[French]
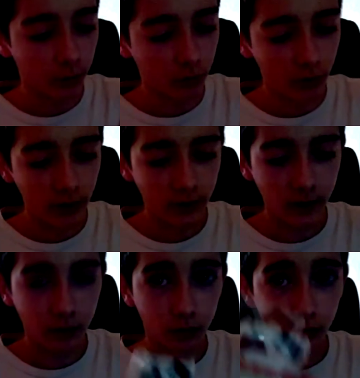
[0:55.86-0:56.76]
euh, ça peut
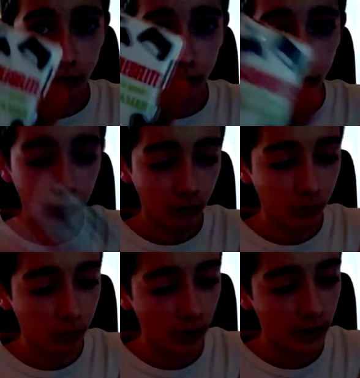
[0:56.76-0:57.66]
donner des plutôt beaux
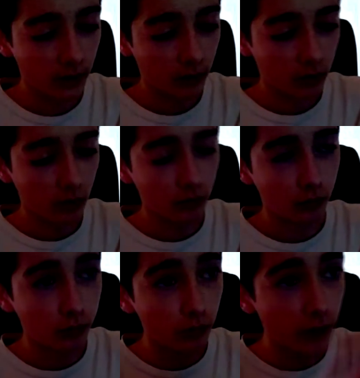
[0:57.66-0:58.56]
trucs comme vous, pouvez,
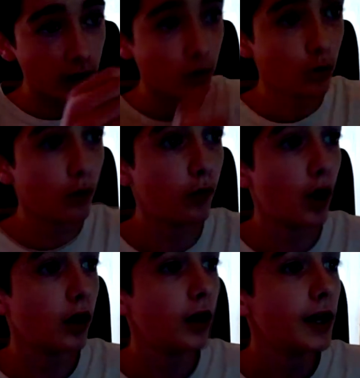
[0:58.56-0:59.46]
comme vous pouvez
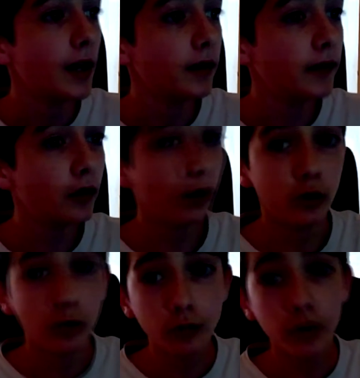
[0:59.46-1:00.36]
le voir.
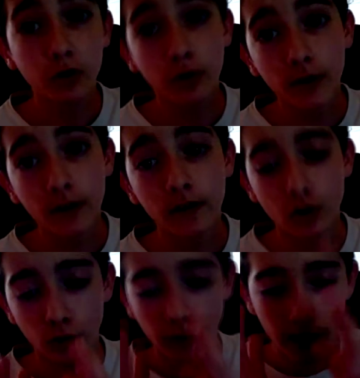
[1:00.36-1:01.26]
Désolé, donc vous
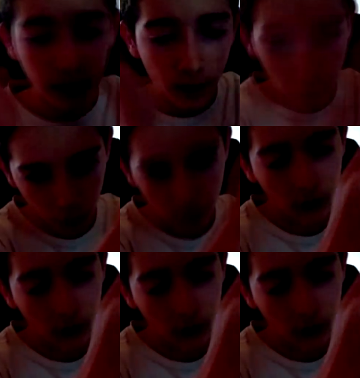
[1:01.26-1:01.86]
m'excuserez si je dévie un